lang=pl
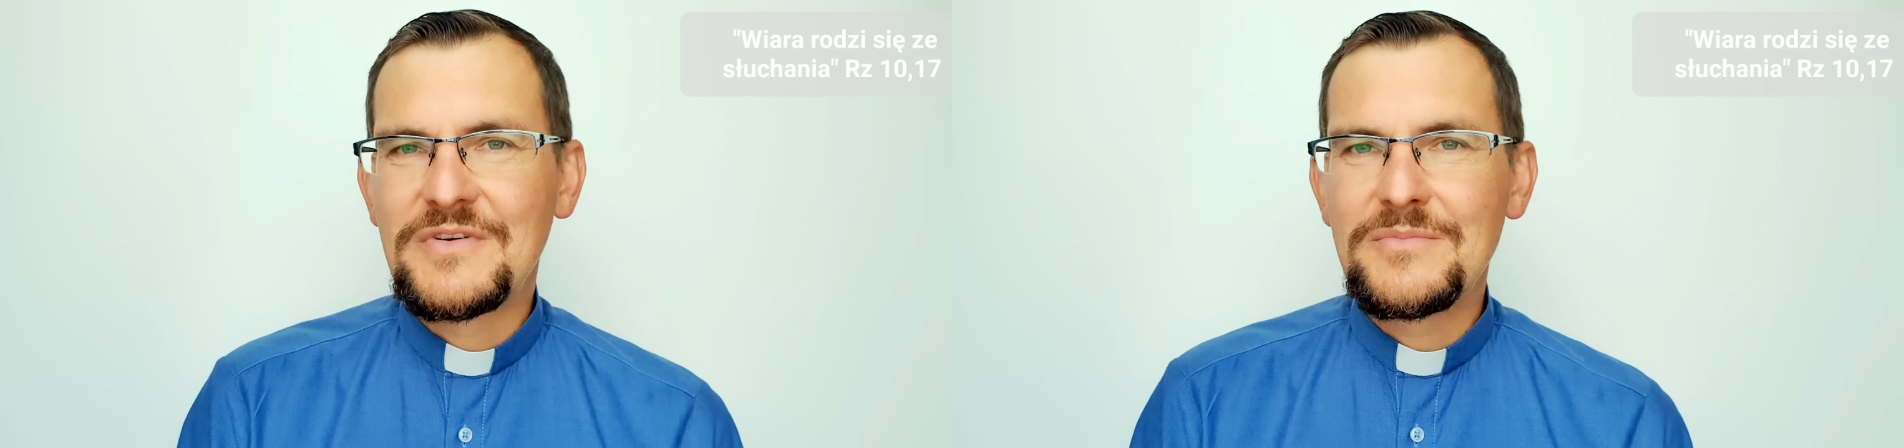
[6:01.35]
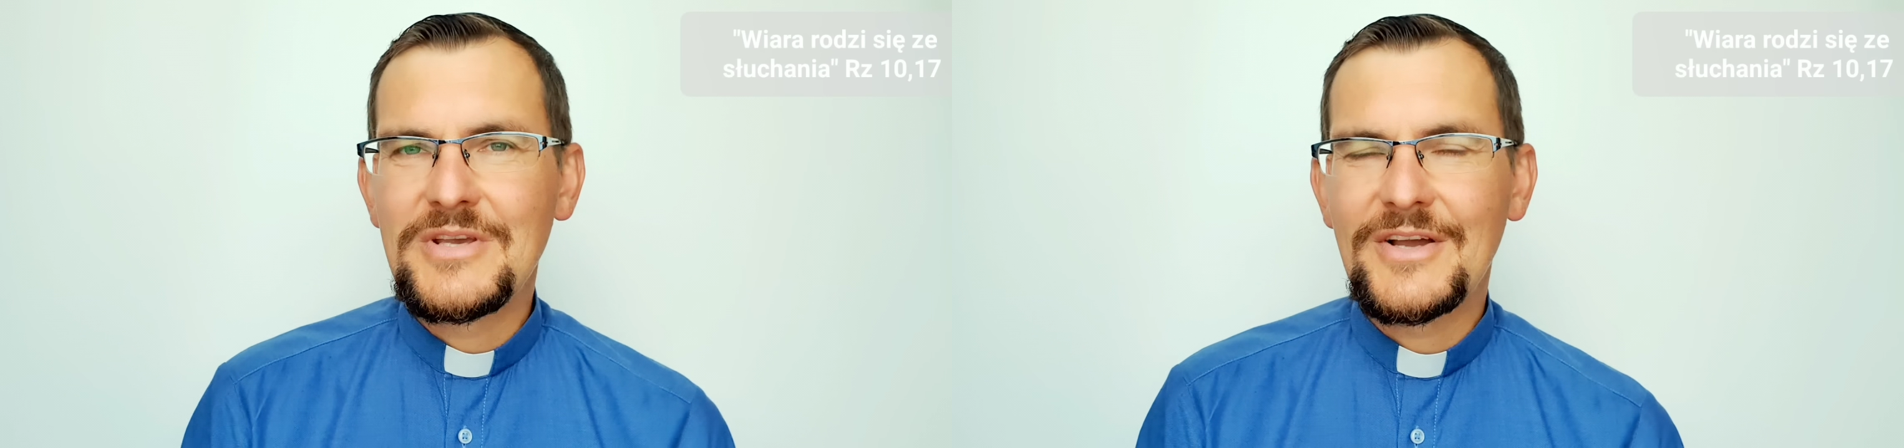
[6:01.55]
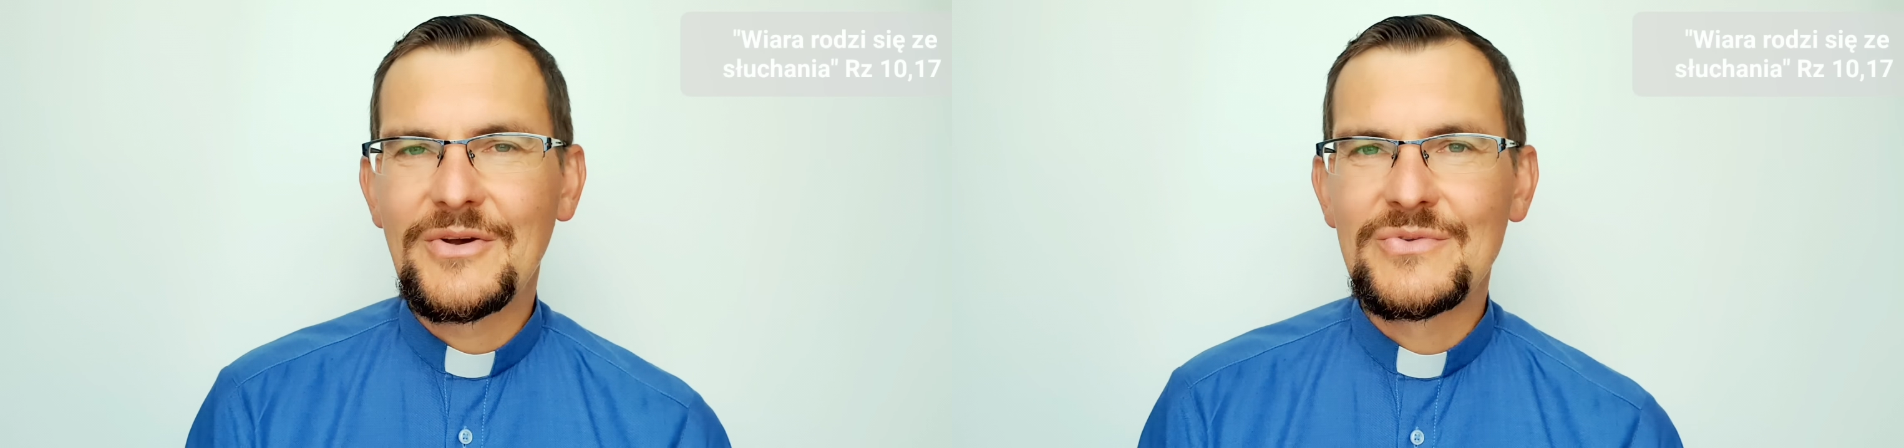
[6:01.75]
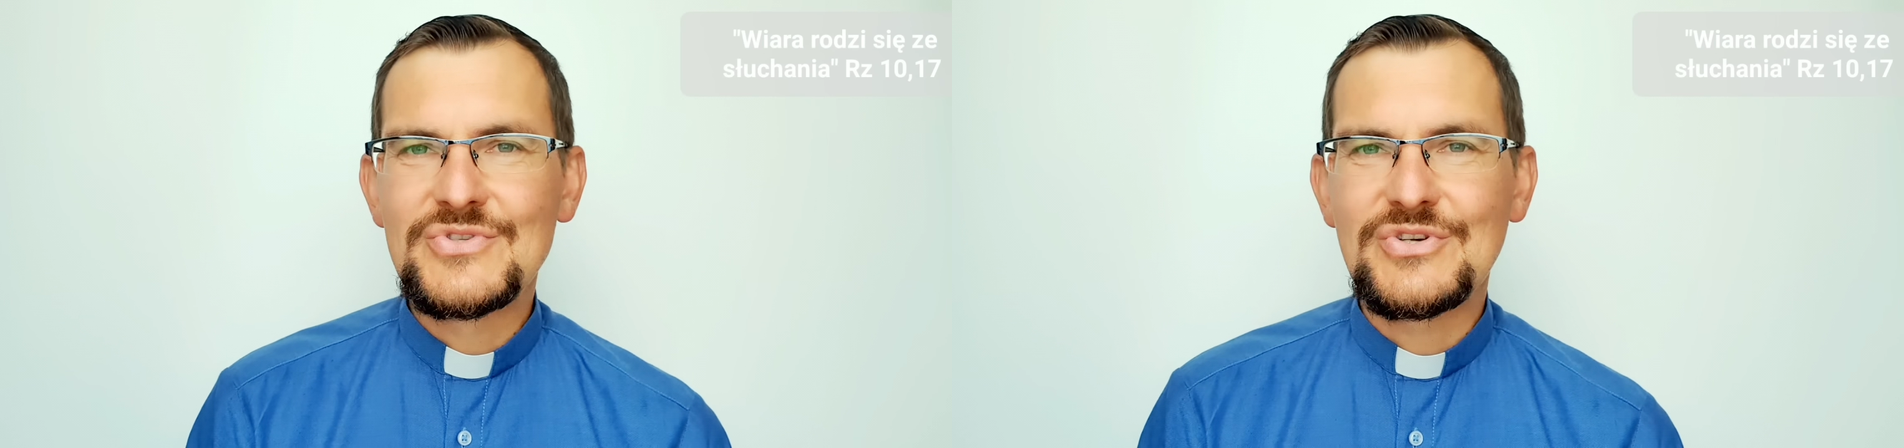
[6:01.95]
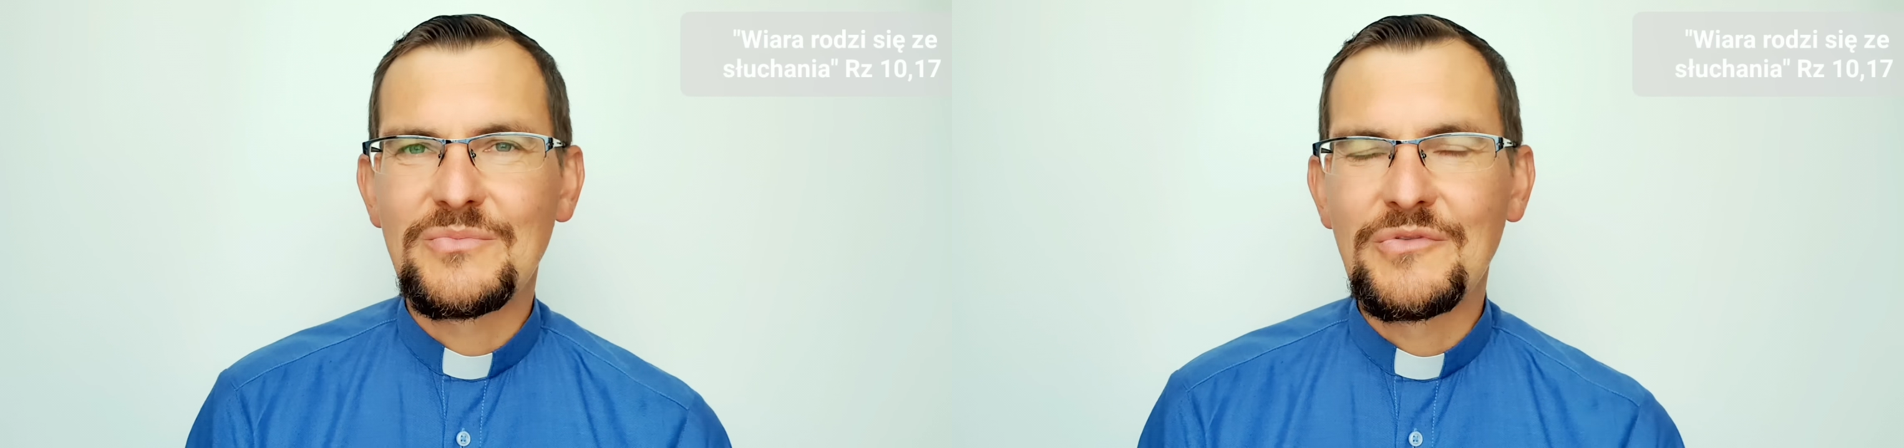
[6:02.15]

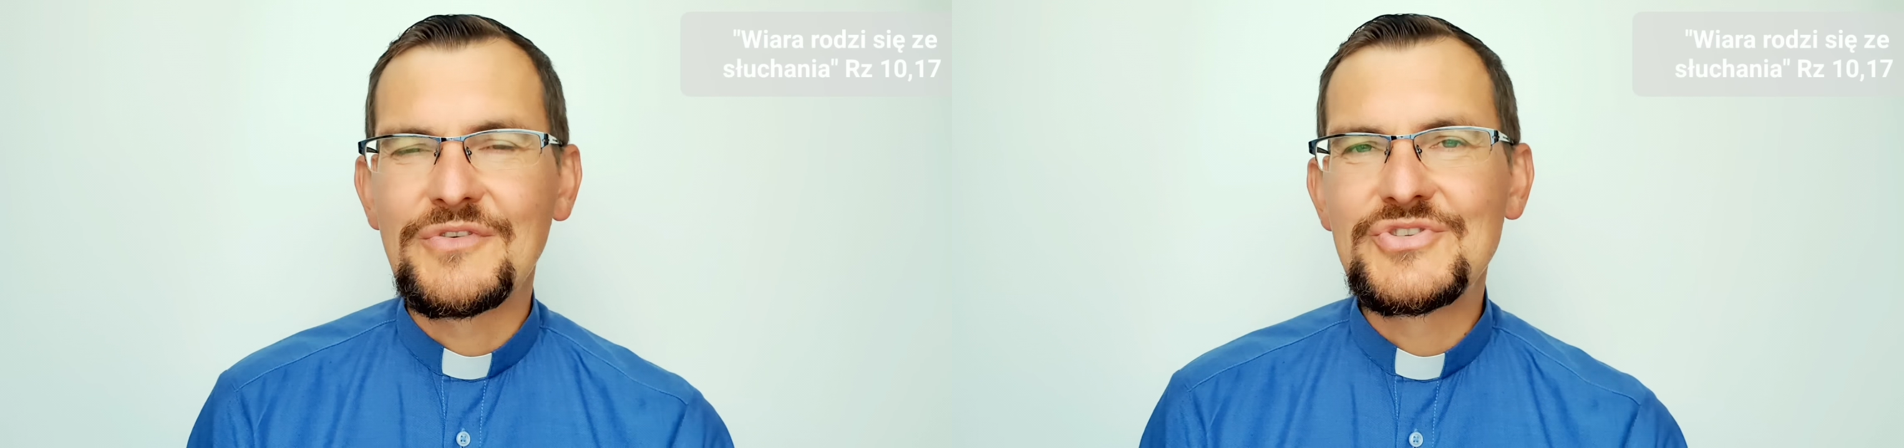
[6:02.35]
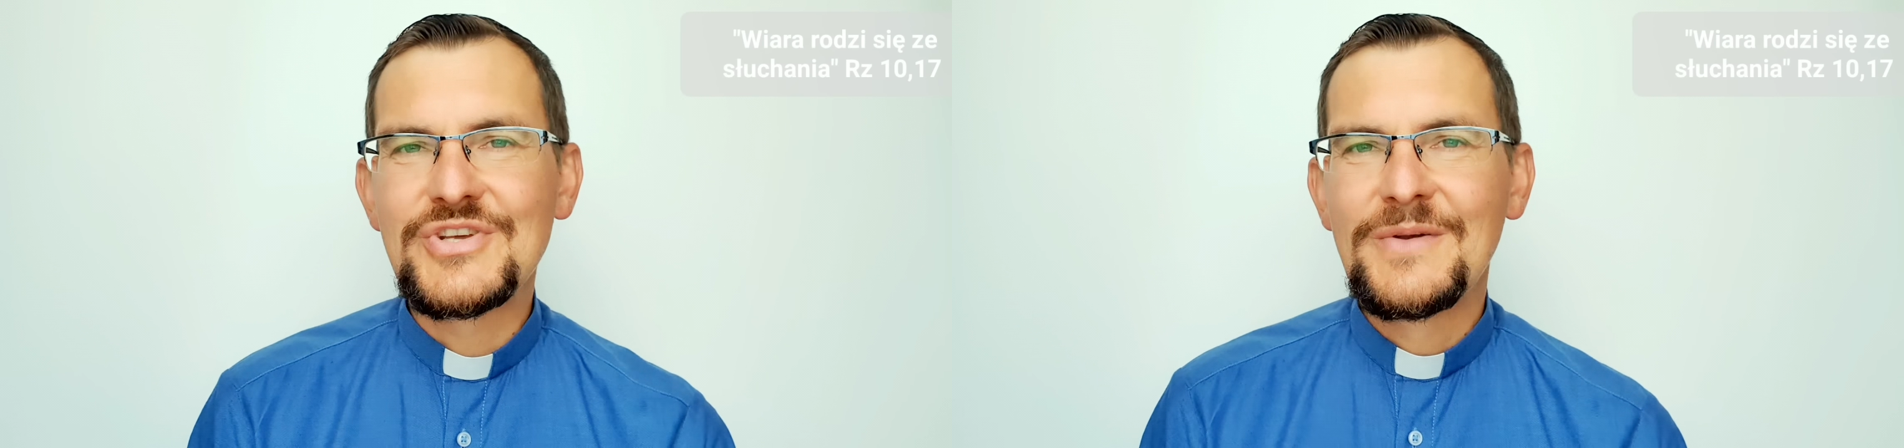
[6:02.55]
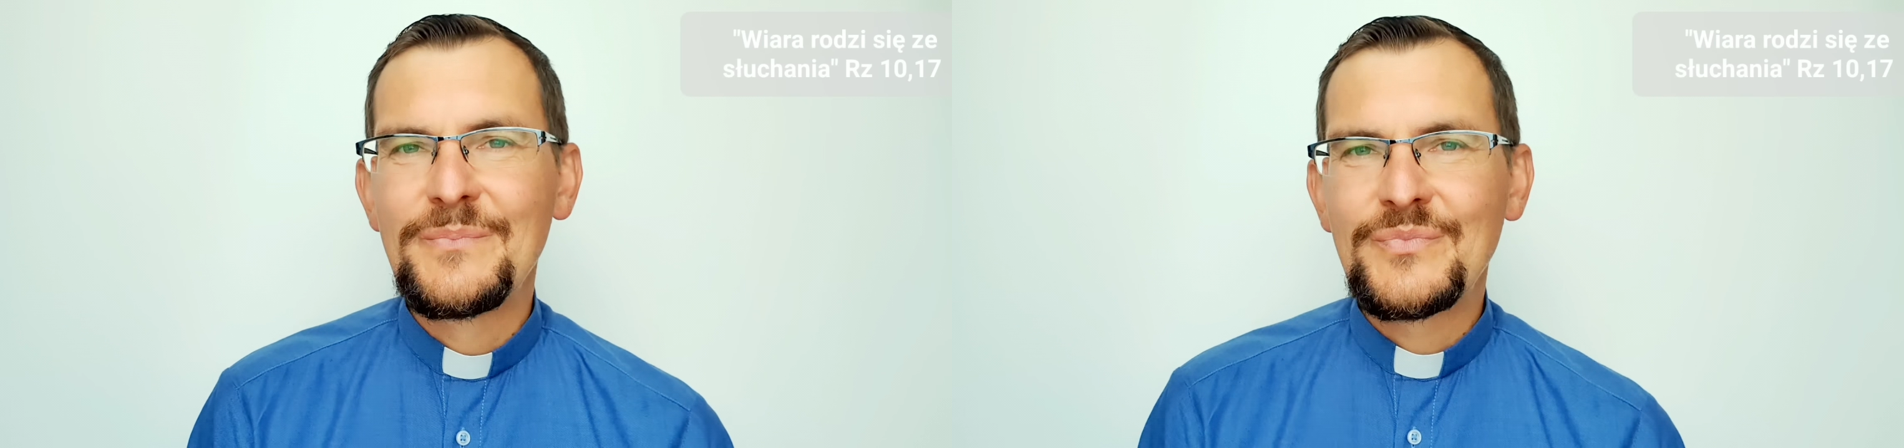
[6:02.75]
wymijająco mówić,